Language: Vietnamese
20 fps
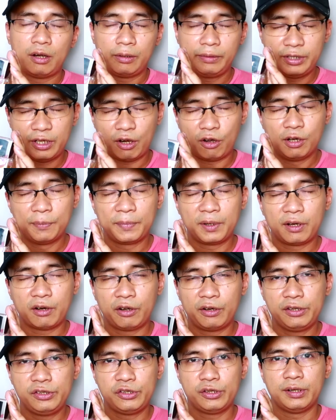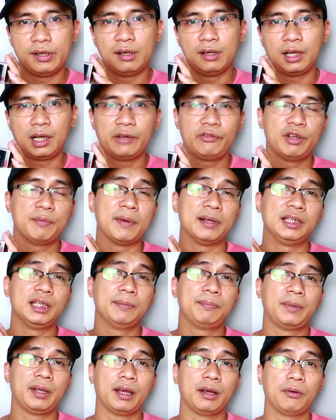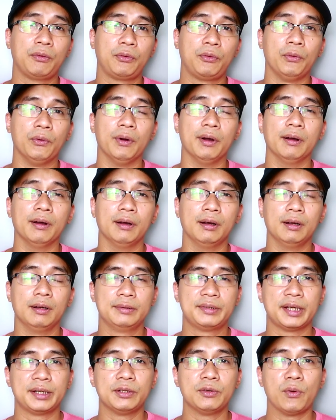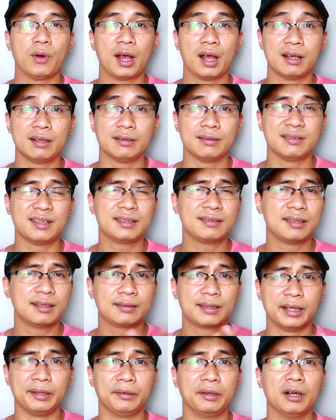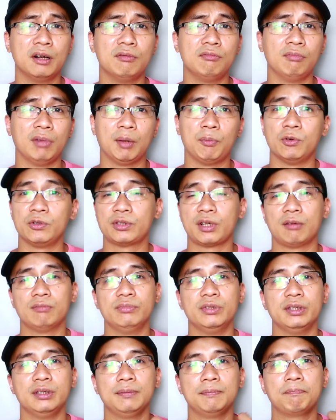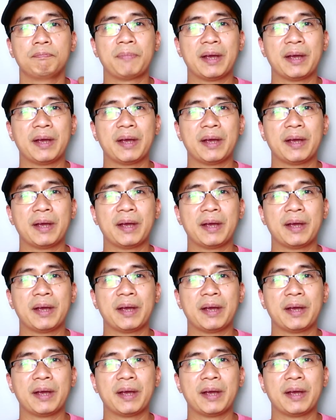Dior Homer Original là cái phiên bản tiếp theo của trang nước hoa rất rất thành công là một trong những